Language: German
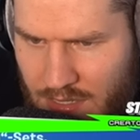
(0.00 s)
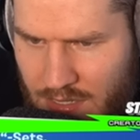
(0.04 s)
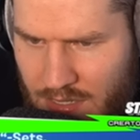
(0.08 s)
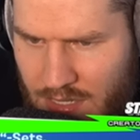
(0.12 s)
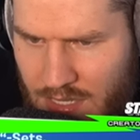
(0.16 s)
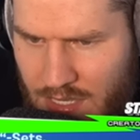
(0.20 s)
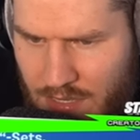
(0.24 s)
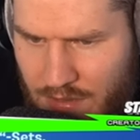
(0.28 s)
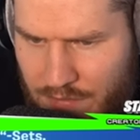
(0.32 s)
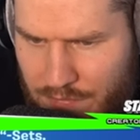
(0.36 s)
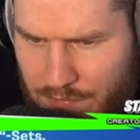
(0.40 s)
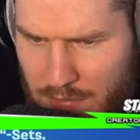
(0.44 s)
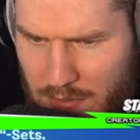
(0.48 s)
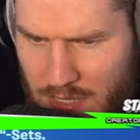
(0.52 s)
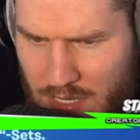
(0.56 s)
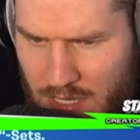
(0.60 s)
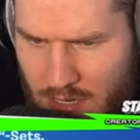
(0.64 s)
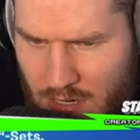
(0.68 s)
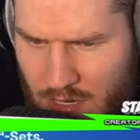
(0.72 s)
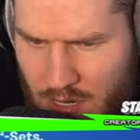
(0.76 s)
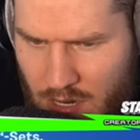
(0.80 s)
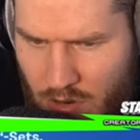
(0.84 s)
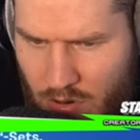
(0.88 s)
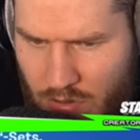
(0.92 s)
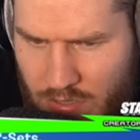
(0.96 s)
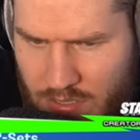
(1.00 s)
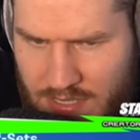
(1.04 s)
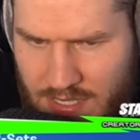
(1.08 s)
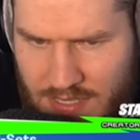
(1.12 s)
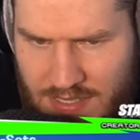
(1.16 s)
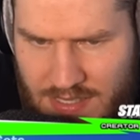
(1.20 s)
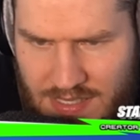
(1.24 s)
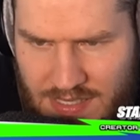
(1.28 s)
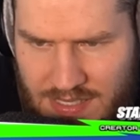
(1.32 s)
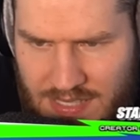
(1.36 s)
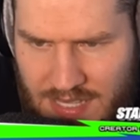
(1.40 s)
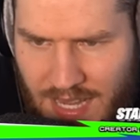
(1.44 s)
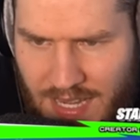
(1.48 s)
Leave me alone. Ist
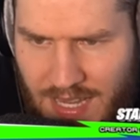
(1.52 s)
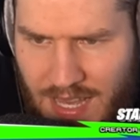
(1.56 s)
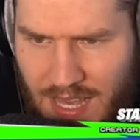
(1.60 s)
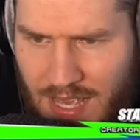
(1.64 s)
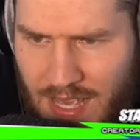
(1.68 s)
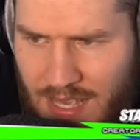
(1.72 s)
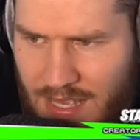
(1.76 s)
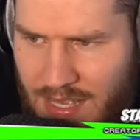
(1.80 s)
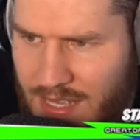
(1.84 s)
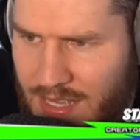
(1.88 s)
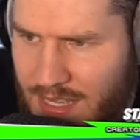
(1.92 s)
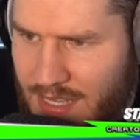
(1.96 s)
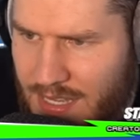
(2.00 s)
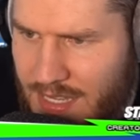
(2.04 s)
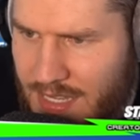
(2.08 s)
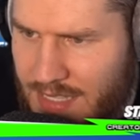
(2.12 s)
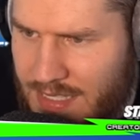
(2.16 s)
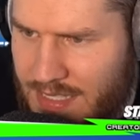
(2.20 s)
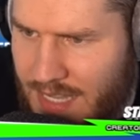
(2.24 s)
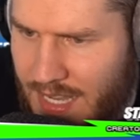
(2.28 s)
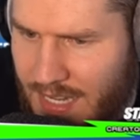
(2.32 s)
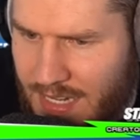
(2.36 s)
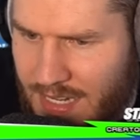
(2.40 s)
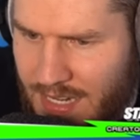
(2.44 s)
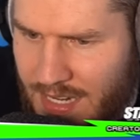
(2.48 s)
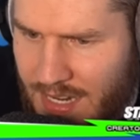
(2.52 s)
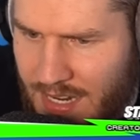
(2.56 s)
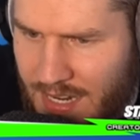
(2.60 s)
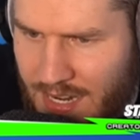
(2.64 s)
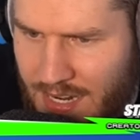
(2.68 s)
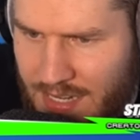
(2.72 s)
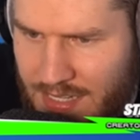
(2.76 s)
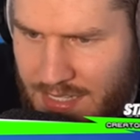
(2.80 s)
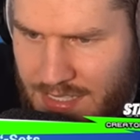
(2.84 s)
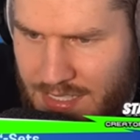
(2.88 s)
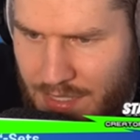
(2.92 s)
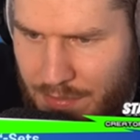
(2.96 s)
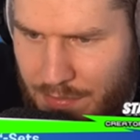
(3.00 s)
das ein Sänger? Ich kenne ihn
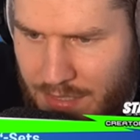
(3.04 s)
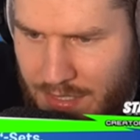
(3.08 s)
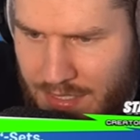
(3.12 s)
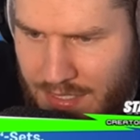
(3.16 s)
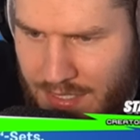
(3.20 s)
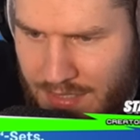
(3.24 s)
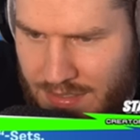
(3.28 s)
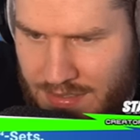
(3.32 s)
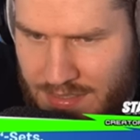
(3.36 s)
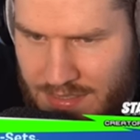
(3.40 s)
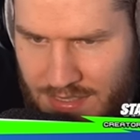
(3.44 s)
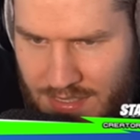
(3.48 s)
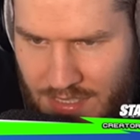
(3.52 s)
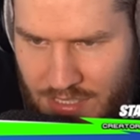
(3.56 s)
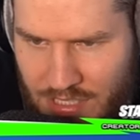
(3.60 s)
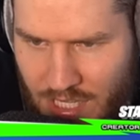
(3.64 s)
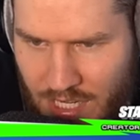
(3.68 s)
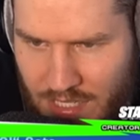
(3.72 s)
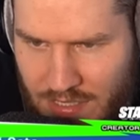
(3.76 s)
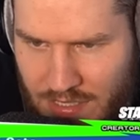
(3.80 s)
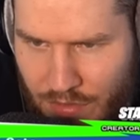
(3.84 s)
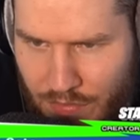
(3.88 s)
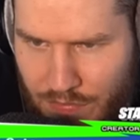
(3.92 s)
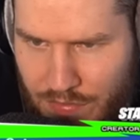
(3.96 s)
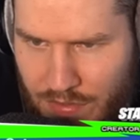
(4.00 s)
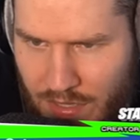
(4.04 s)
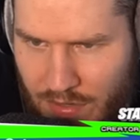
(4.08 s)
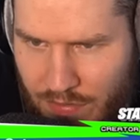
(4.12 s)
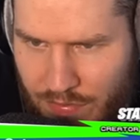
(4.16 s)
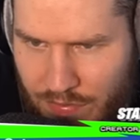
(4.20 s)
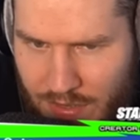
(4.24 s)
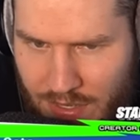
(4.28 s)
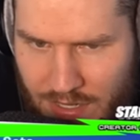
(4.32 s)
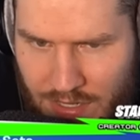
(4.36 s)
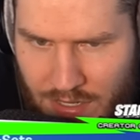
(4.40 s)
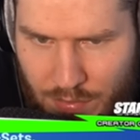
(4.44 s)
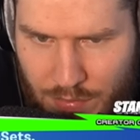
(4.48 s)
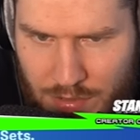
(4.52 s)
leider nicht, aber der, der scheint auf jeden
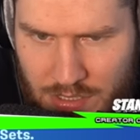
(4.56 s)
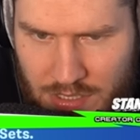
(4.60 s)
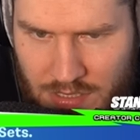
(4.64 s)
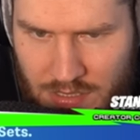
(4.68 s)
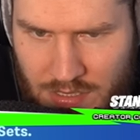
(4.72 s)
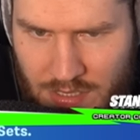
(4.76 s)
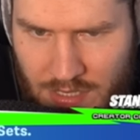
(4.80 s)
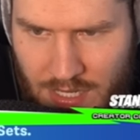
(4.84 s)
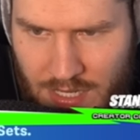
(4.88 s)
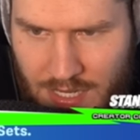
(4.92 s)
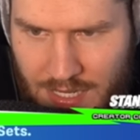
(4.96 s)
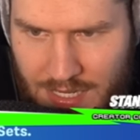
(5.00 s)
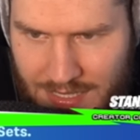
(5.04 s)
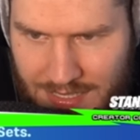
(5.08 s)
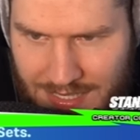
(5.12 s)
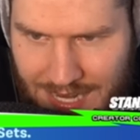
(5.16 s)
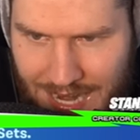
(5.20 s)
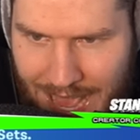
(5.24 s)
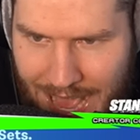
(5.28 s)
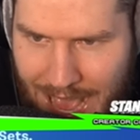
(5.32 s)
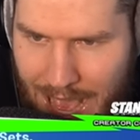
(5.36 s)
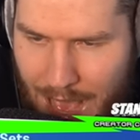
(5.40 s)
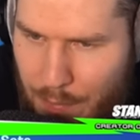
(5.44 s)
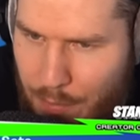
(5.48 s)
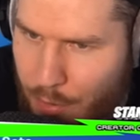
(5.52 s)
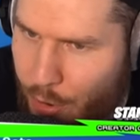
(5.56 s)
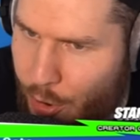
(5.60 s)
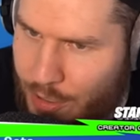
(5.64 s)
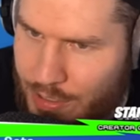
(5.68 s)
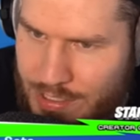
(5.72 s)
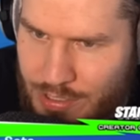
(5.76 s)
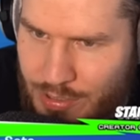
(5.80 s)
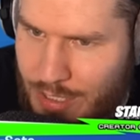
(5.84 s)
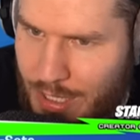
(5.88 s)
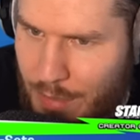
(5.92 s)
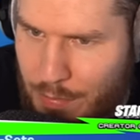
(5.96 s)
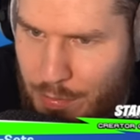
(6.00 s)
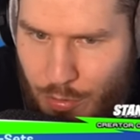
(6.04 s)
Fall, glaube ich, ein... Klar, Bro,
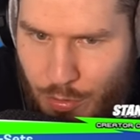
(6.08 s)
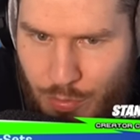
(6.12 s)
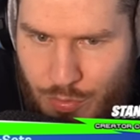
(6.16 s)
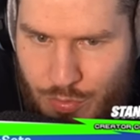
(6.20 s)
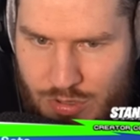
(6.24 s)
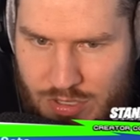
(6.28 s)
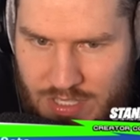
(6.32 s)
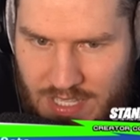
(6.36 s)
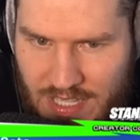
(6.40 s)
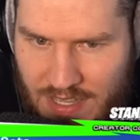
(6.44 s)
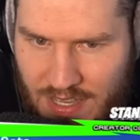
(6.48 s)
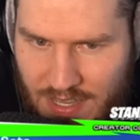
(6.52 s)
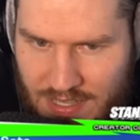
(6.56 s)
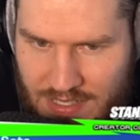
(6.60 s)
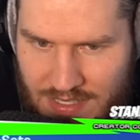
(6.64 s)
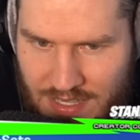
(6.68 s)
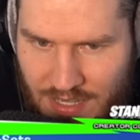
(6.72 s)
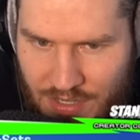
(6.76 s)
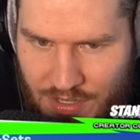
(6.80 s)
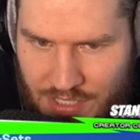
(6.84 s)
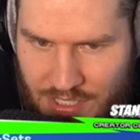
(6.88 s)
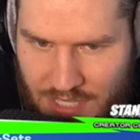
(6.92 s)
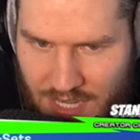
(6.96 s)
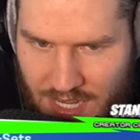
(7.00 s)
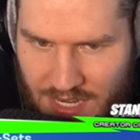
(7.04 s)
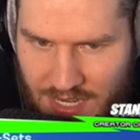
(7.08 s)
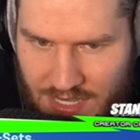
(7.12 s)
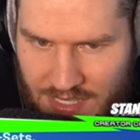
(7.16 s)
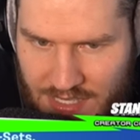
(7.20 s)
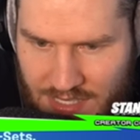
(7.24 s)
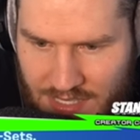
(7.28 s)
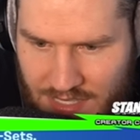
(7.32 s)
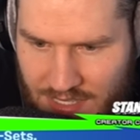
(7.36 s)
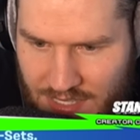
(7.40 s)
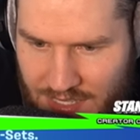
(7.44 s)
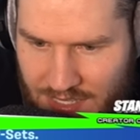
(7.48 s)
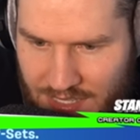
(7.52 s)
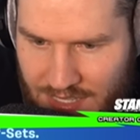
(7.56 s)
ist 100 Pro Musiker, ich sag euch ehrlich.
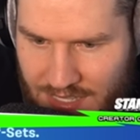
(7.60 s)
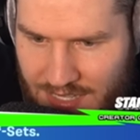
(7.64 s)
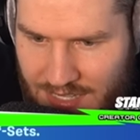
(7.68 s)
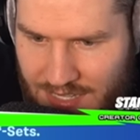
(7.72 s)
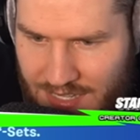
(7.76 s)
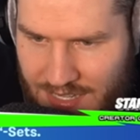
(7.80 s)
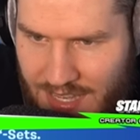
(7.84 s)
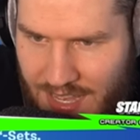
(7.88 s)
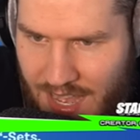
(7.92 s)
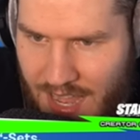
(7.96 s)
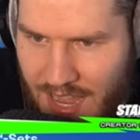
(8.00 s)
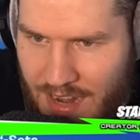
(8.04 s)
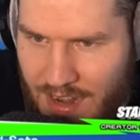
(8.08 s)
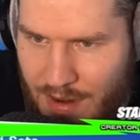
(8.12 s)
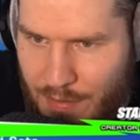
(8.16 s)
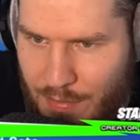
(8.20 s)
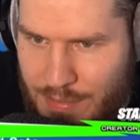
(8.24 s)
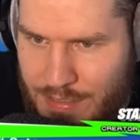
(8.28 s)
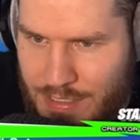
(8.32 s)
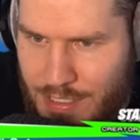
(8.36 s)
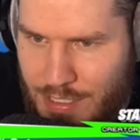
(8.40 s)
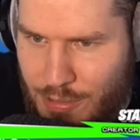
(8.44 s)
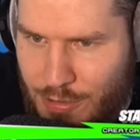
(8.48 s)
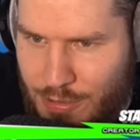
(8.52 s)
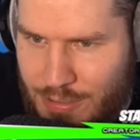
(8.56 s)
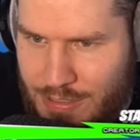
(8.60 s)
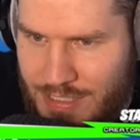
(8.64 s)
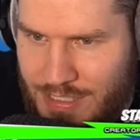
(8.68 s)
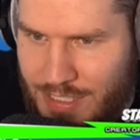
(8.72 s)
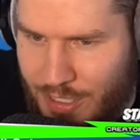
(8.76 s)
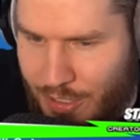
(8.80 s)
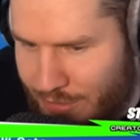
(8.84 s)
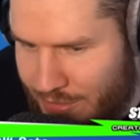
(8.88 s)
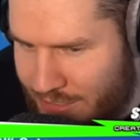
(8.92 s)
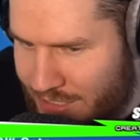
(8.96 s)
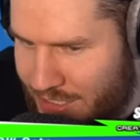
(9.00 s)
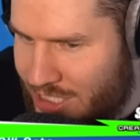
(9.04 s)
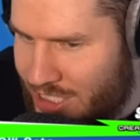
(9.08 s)
Geil, aber sieht lustig
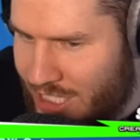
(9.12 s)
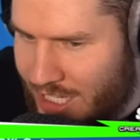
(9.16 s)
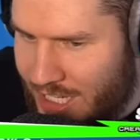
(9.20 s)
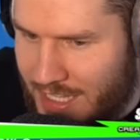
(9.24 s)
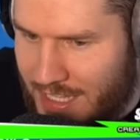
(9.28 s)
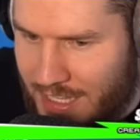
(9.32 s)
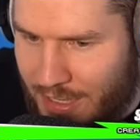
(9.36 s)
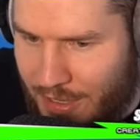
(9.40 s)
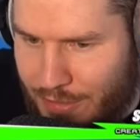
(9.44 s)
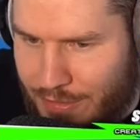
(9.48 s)
aus, sieht chillig